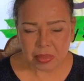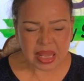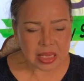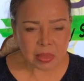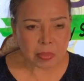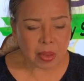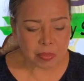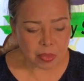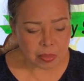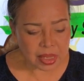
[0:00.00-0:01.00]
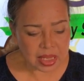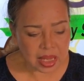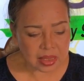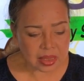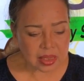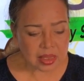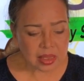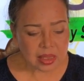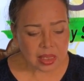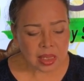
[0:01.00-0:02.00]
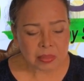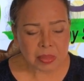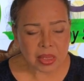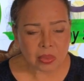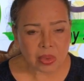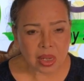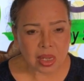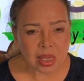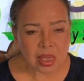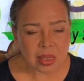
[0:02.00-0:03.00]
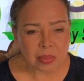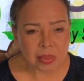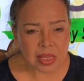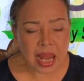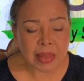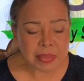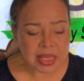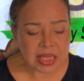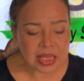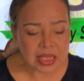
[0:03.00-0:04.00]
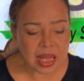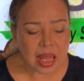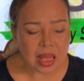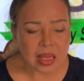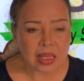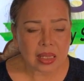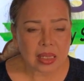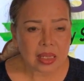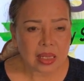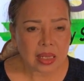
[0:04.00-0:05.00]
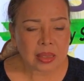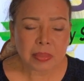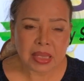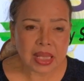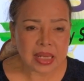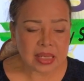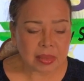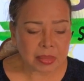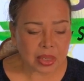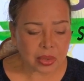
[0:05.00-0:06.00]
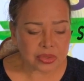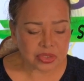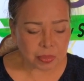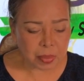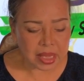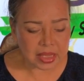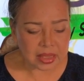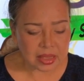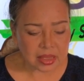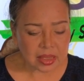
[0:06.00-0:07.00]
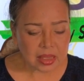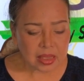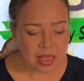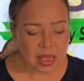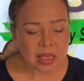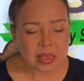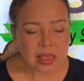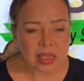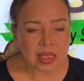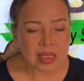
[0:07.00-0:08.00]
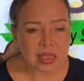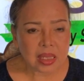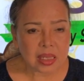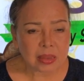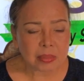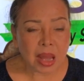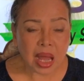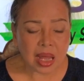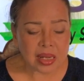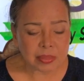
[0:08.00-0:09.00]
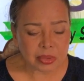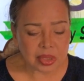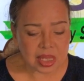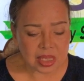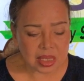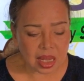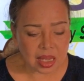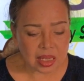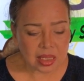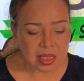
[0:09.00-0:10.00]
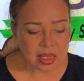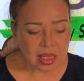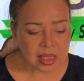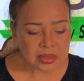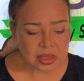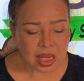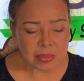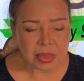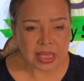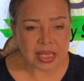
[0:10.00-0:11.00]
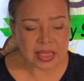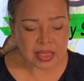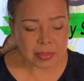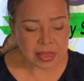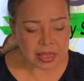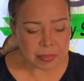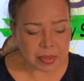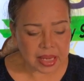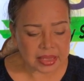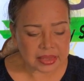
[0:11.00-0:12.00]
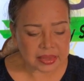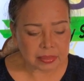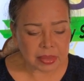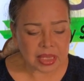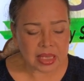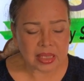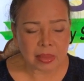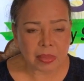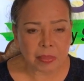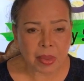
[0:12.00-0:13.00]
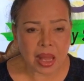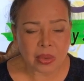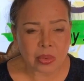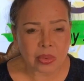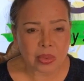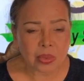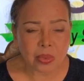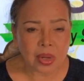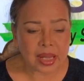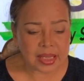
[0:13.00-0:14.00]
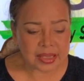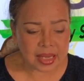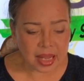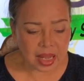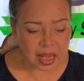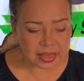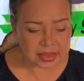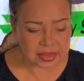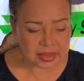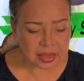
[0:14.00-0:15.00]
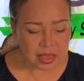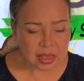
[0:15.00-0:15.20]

mahirap kang pumayat, at meron kang lamigin ka, at madali kang mag-constipate at nagiging makakalimutin ka at saka madali kang ma-depress, madali kang mapagod, kulang ka sa lakas